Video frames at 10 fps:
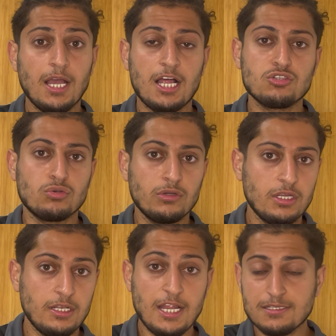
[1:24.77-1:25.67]
Also
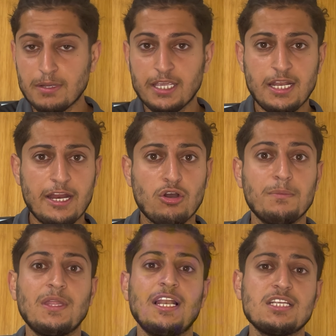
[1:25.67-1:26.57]
Lasst mal gerne einen
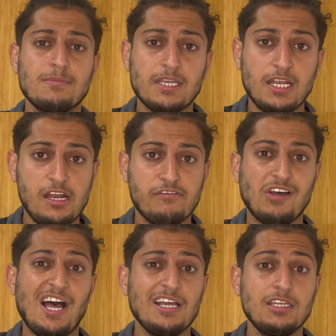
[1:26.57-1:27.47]
Kommentar, lasst mal gerne eine
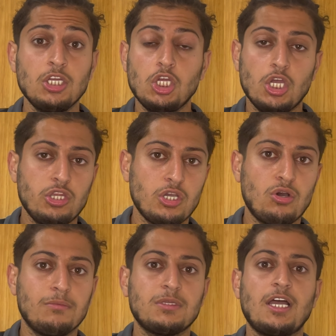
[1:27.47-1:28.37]
Frage in den
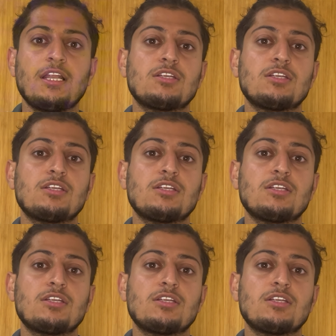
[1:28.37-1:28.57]
Kommentaren.